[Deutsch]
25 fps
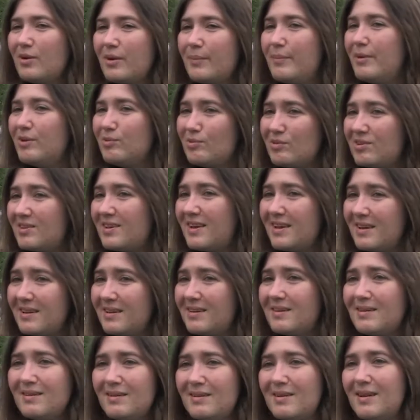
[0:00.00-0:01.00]
oder mehr
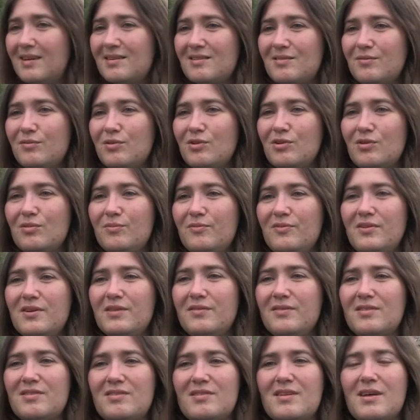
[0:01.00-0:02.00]
durchgehen lassen wird. Und
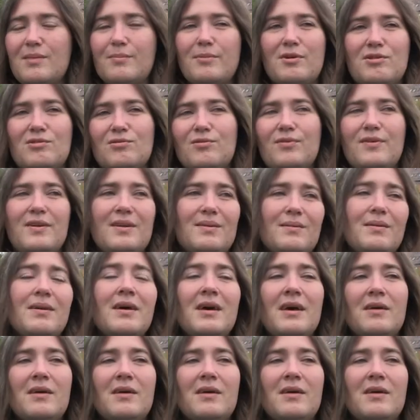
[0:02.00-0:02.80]
wir, wir sind halt immer so, wenn